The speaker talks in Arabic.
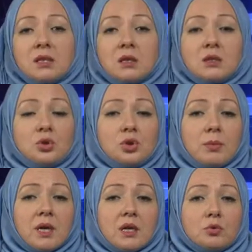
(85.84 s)
دارت
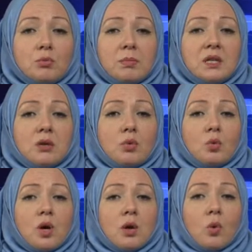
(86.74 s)
اشتباكات بين
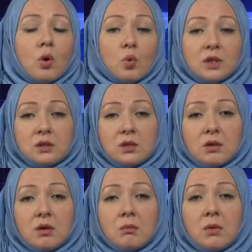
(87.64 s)
الثوار وقوات
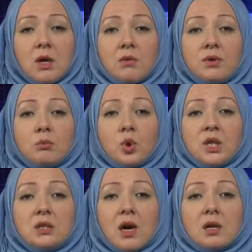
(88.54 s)
النظام في
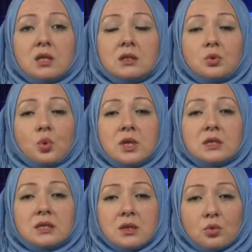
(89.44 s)
محيط قرية دوير
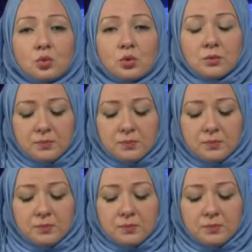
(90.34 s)
الزيتون